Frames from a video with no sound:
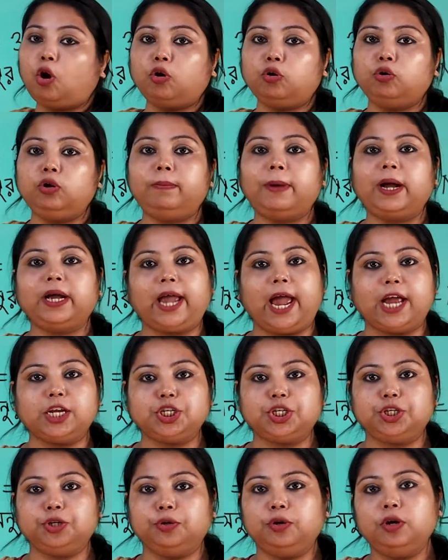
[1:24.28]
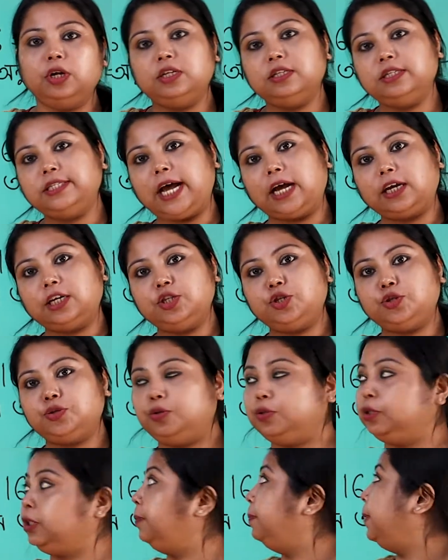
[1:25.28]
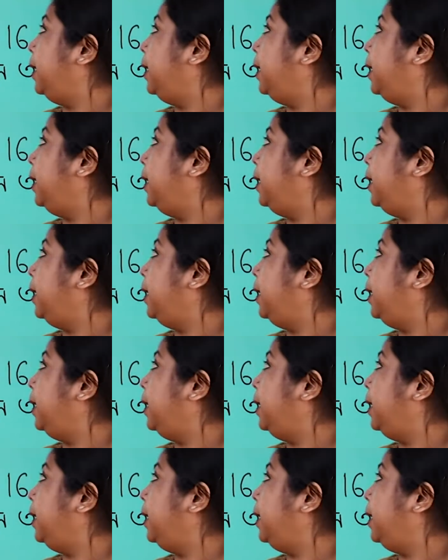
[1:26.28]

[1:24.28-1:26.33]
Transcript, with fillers: তরল বা গ্যাসীয় যা কিছু হতে